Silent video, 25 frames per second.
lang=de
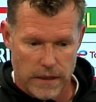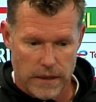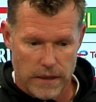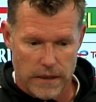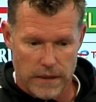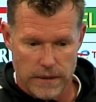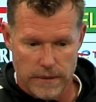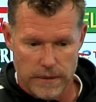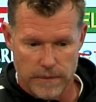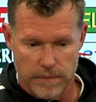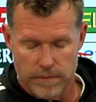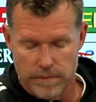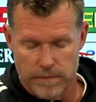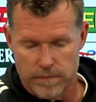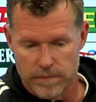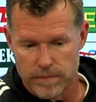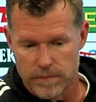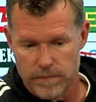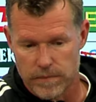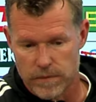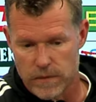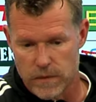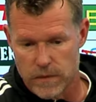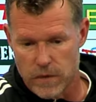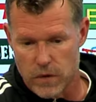
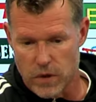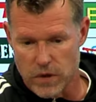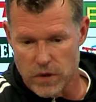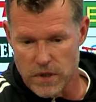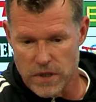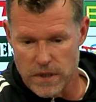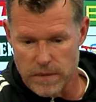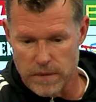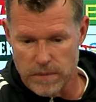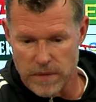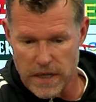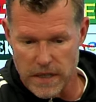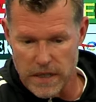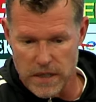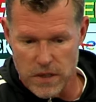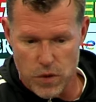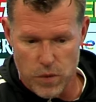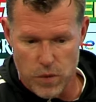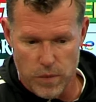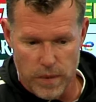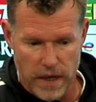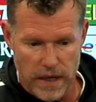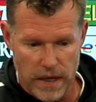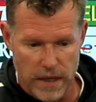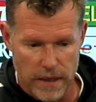ähm, trotzdem dran
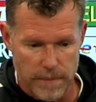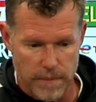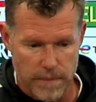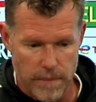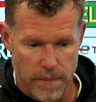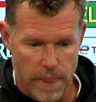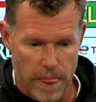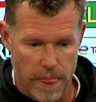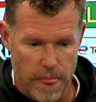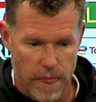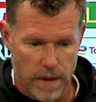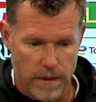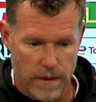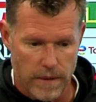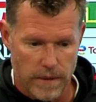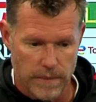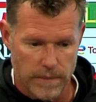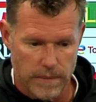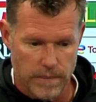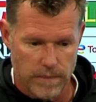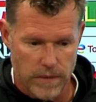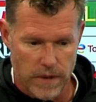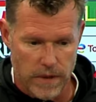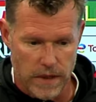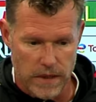zu bleiben,
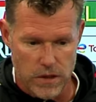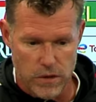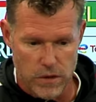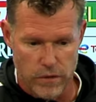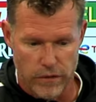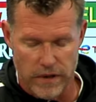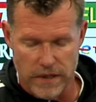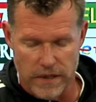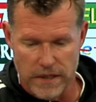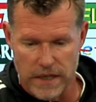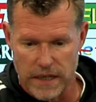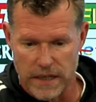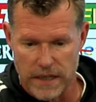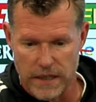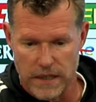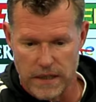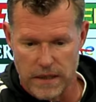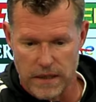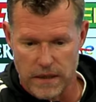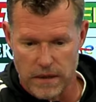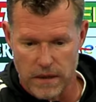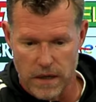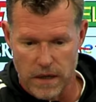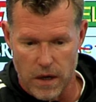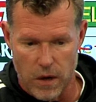dann zu
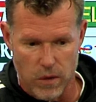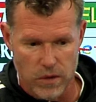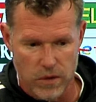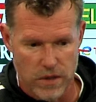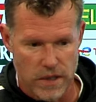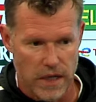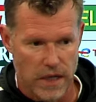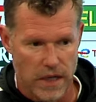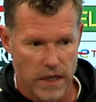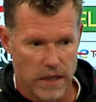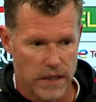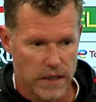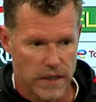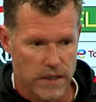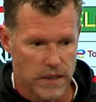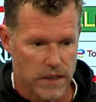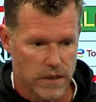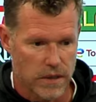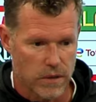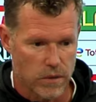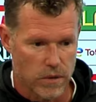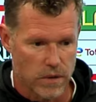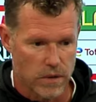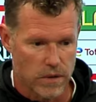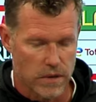verteidigen,
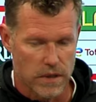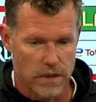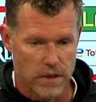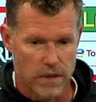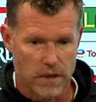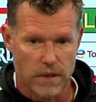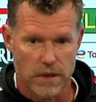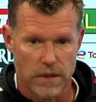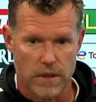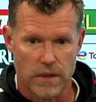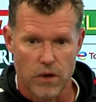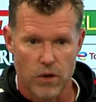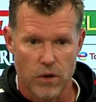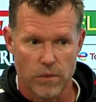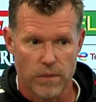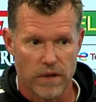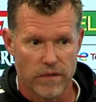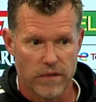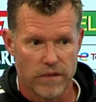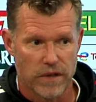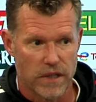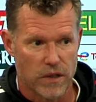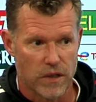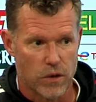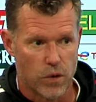Ausgleich und äh,
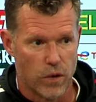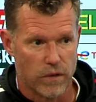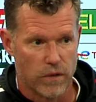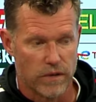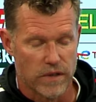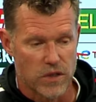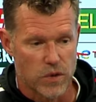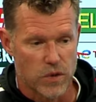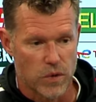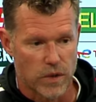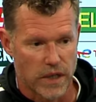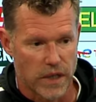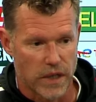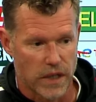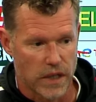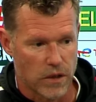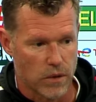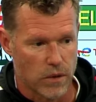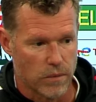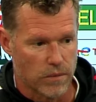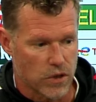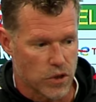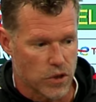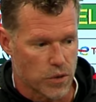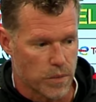nochmal wieder die Kurve zu kriegen,
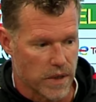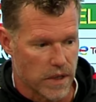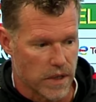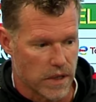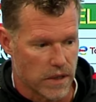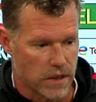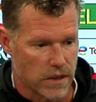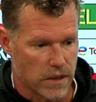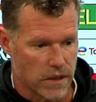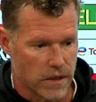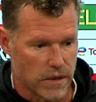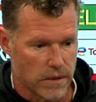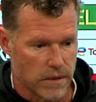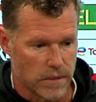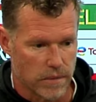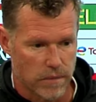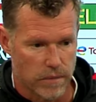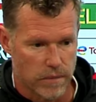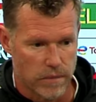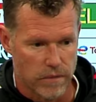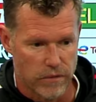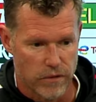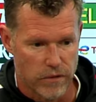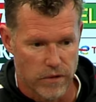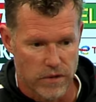um das Spiel
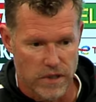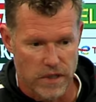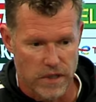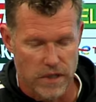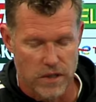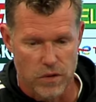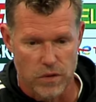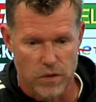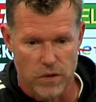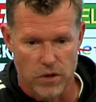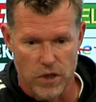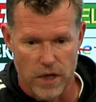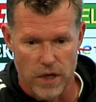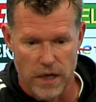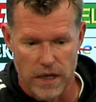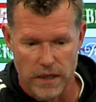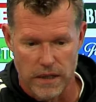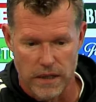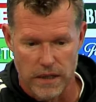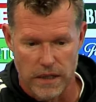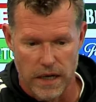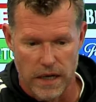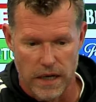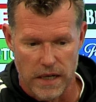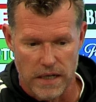äh, für sich zu
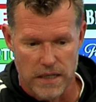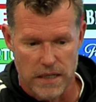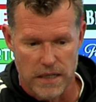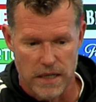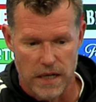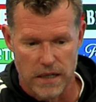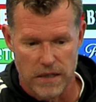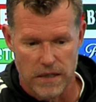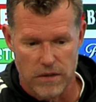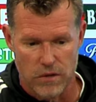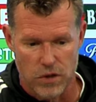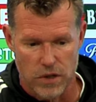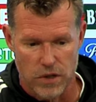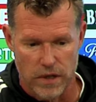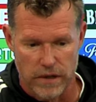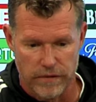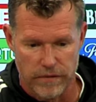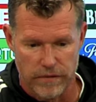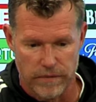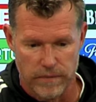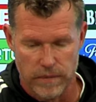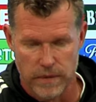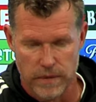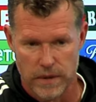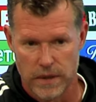entscheiden, den Klassenerhalt zu
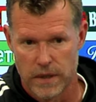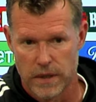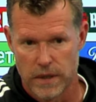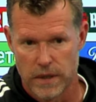schaffen.